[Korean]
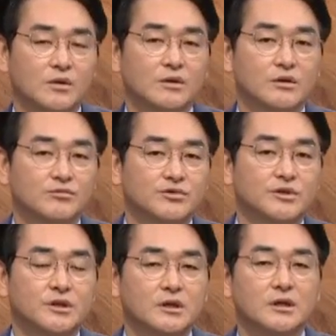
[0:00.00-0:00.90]
있던
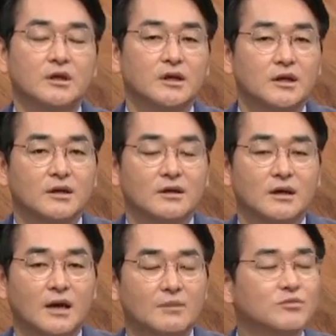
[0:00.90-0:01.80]
분들을
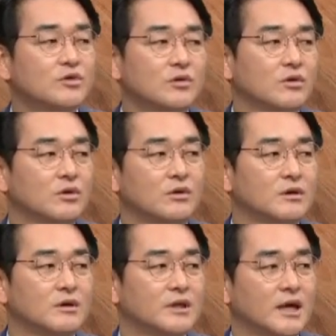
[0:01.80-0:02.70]
어, 함부로
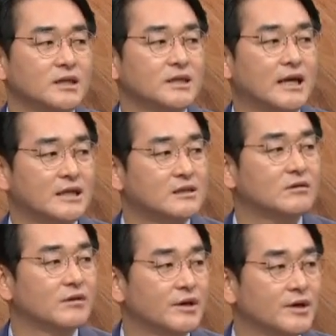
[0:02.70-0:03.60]
어, 대하지는 않았을
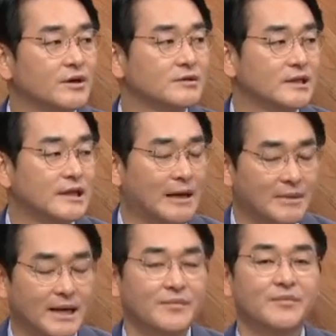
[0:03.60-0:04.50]
거예요. 이제
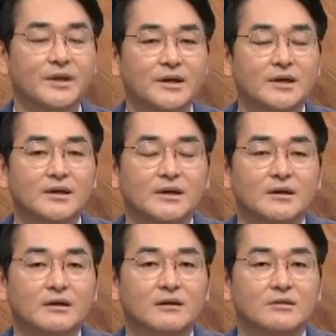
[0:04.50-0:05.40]
다만
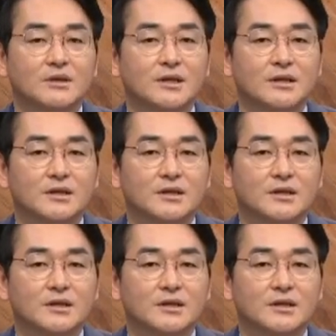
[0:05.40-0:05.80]
우리